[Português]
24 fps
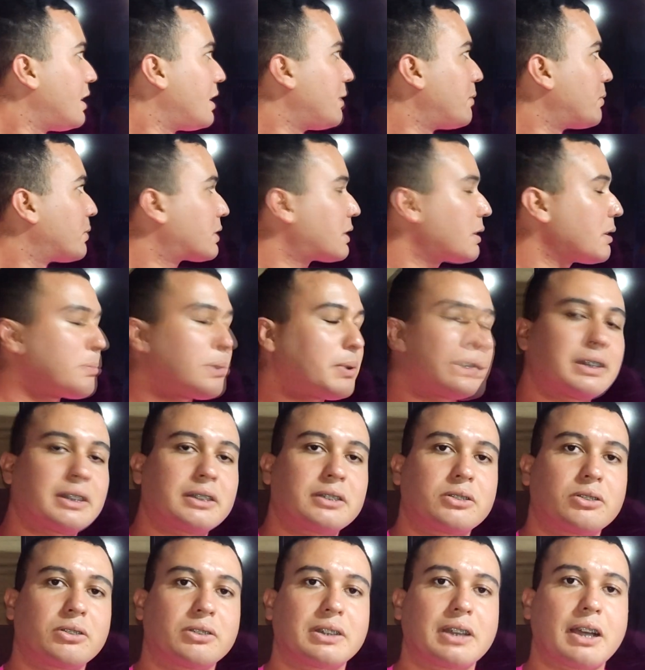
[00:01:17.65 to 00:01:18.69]
E você pode
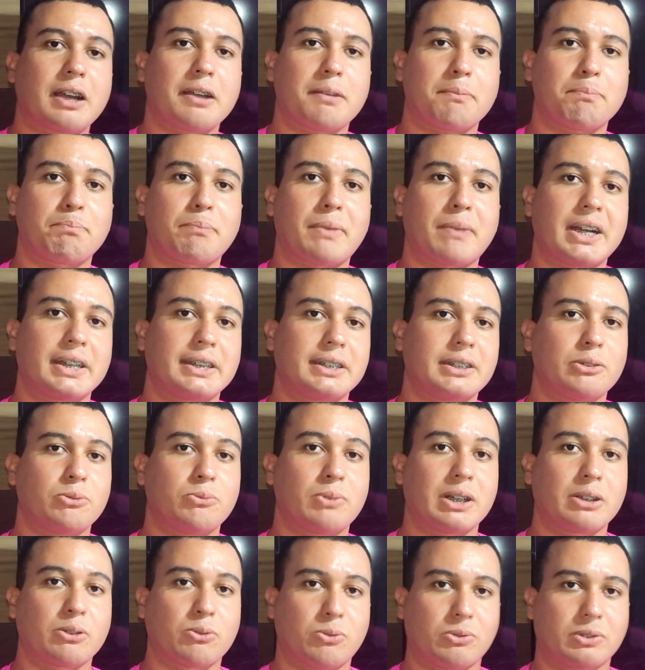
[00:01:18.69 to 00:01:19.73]
adicionar mais de
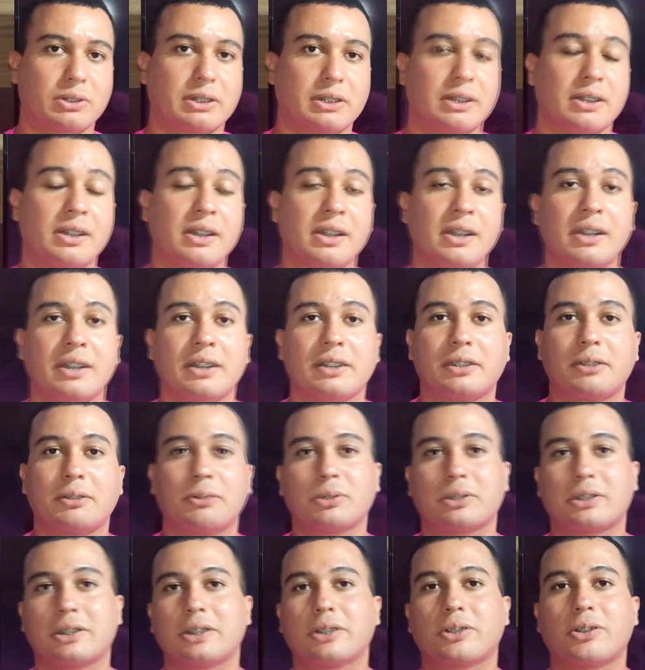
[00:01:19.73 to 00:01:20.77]
uma conta. Se
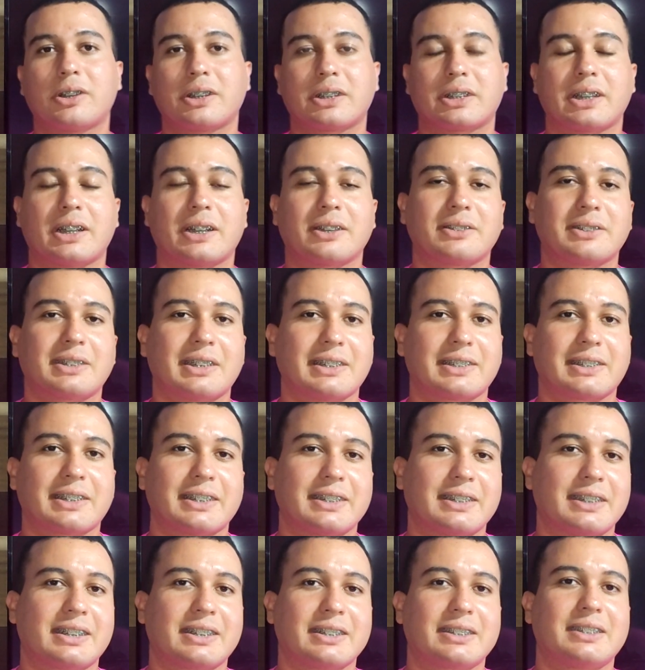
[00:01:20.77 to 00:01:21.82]
vocês gostaram dessa
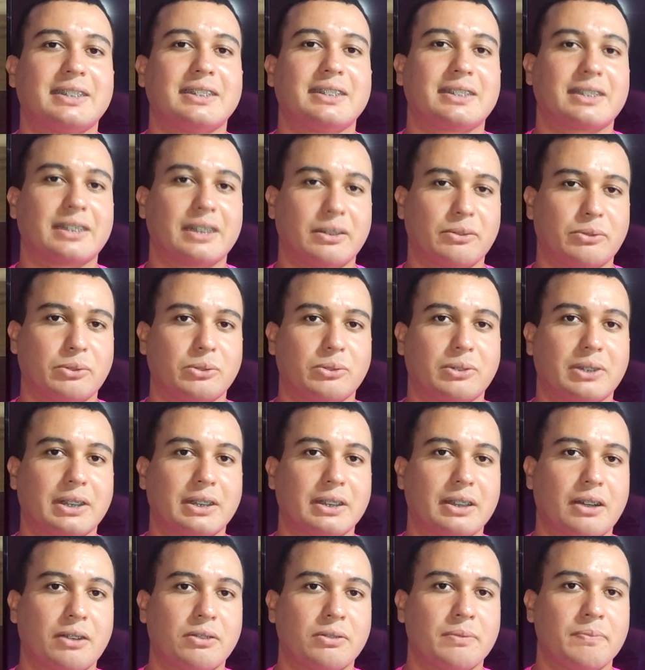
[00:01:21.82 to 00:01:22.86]
dica, se inscrevam no
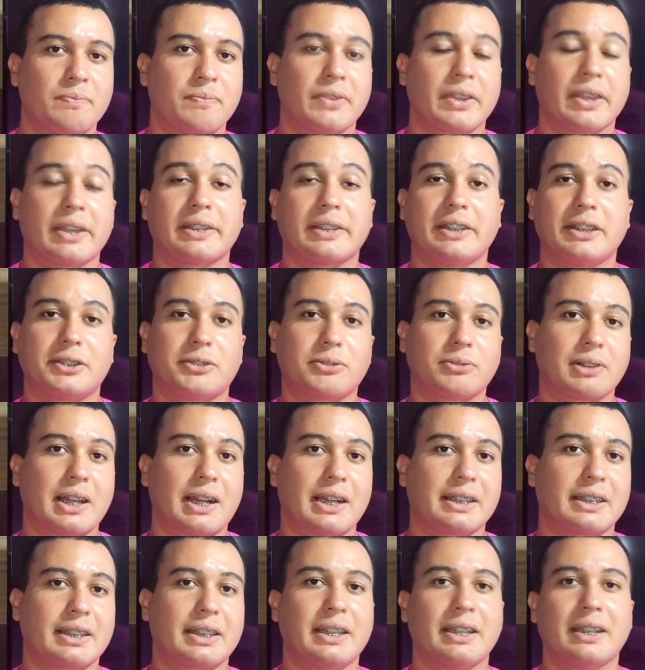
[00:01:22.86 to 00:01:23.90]
canal, deixe um
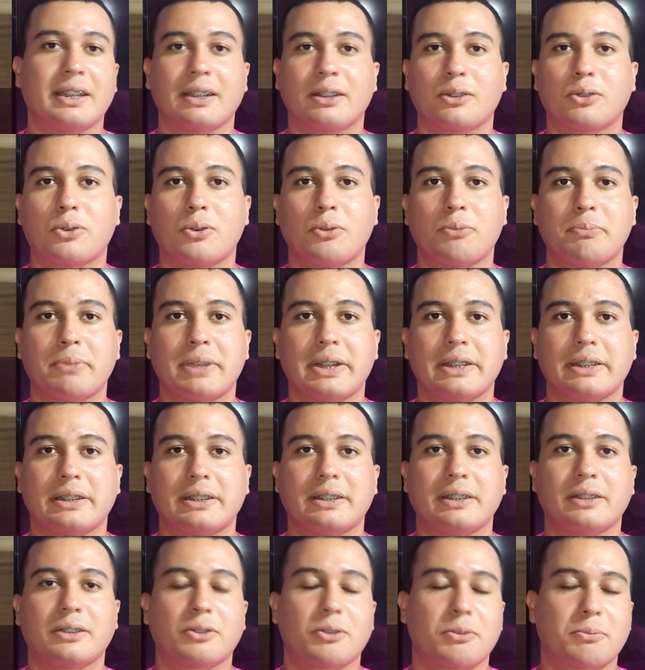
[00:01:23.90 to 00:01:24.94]
like comentem,
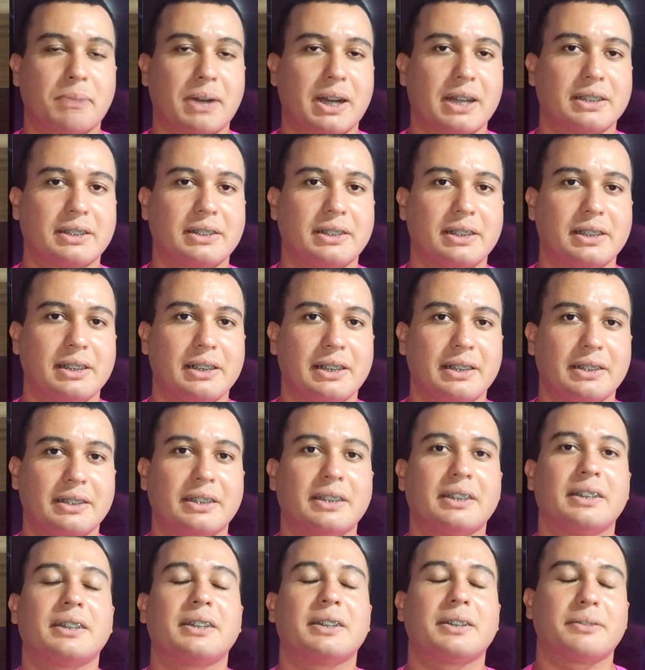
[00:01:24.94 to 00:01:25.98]
compartilhem.
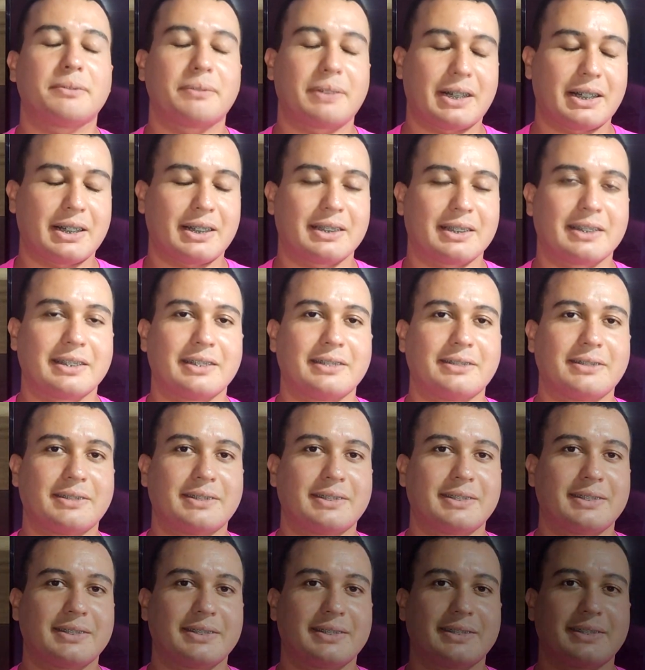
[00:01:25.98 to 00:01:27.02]

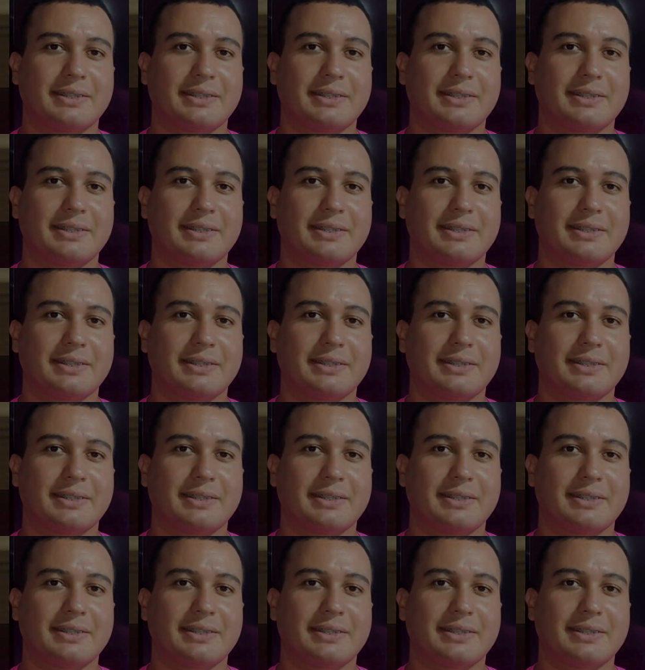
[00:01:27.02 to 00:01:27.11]
Valeu!